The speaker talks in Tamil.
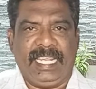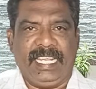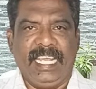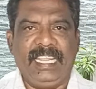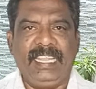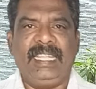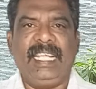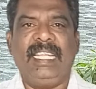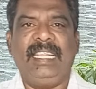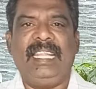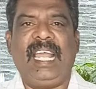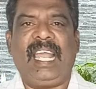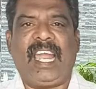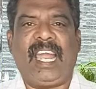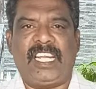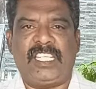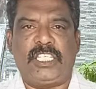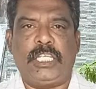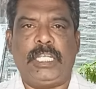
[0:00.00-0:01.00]
எந்தெந்த
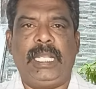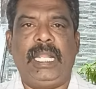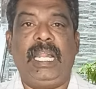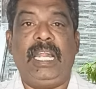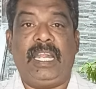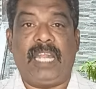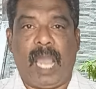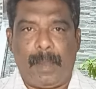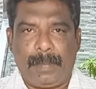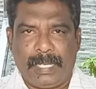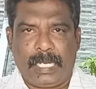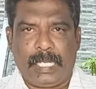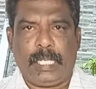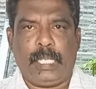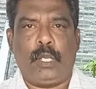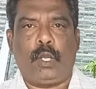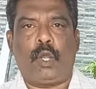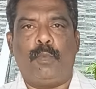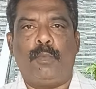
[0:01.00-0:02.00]
கட்சியில் நாம்
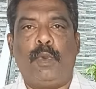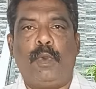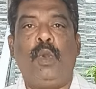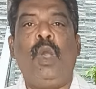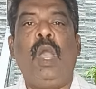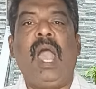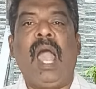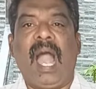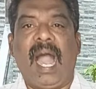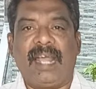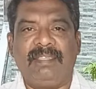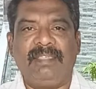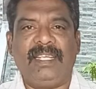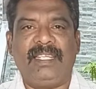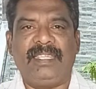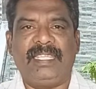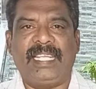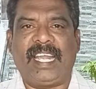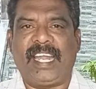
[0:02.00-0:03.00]
இருக்கிறோமோ
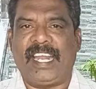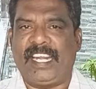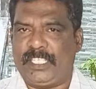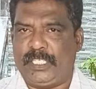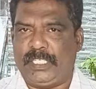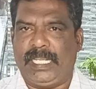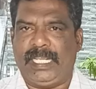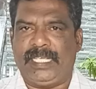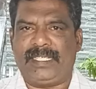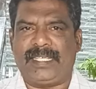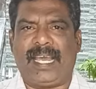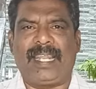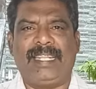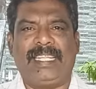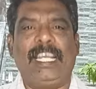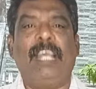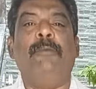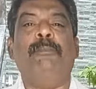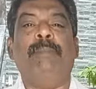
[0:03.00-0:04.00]
அந்தந்த கட்சியை
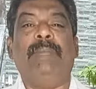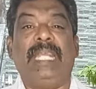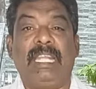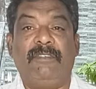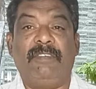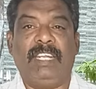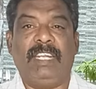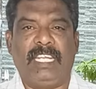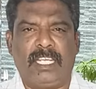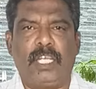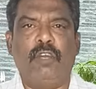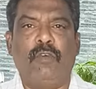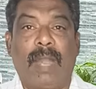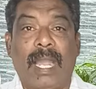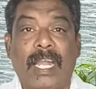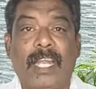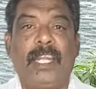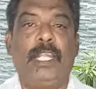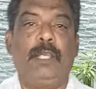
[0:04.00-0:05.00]
சார்ந்த மீனவனுக்கு
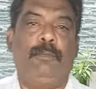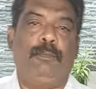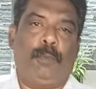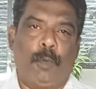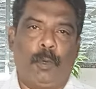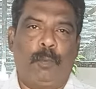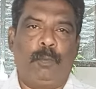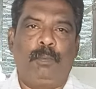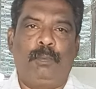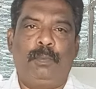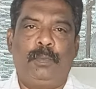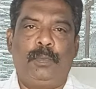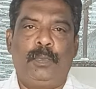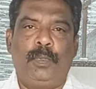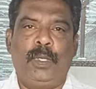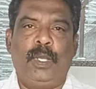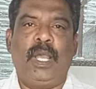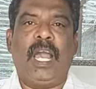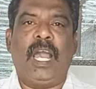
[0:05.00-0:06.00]
வாக்களிப்போம்
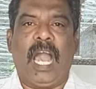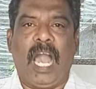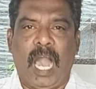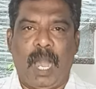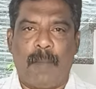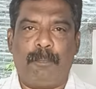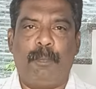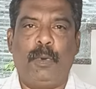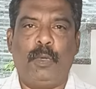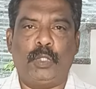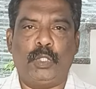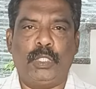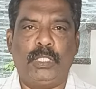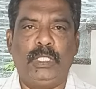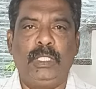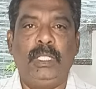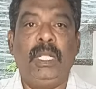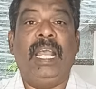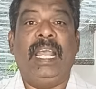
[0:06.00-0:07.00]
அப்போது
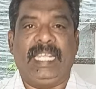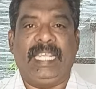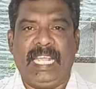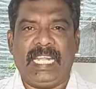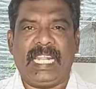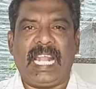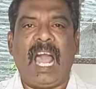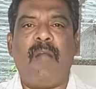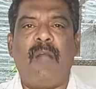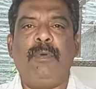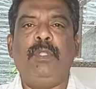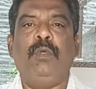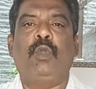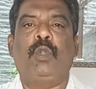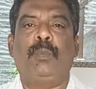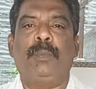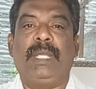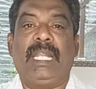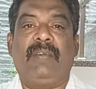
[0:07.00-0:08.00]
ஏதாவது
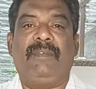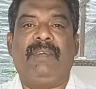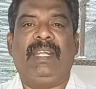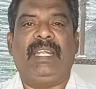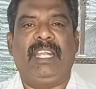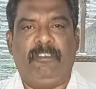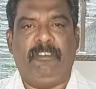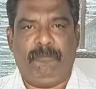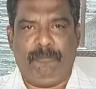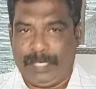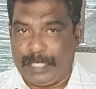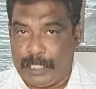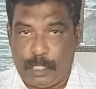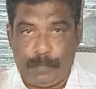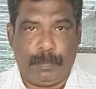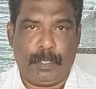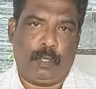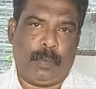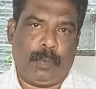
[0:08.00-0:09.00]
ஒரு மீனவன் வெற்றி
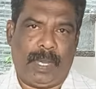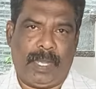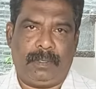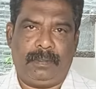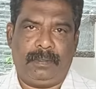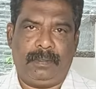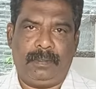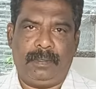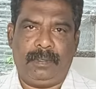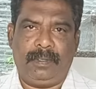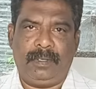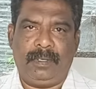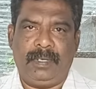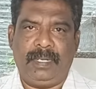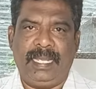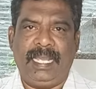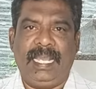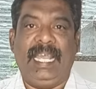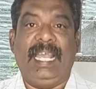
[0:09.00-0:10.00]
பெறுவான்
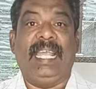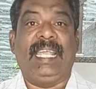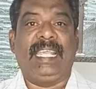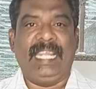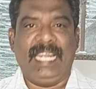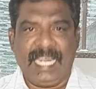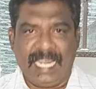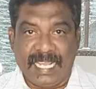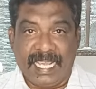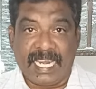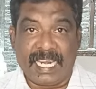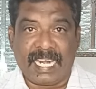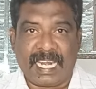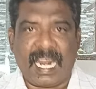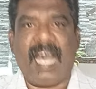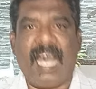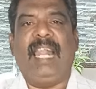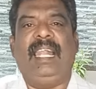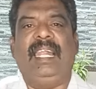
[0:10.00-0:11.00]
இல்லை
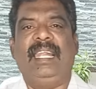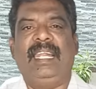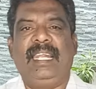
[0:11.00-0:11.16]
என்றால்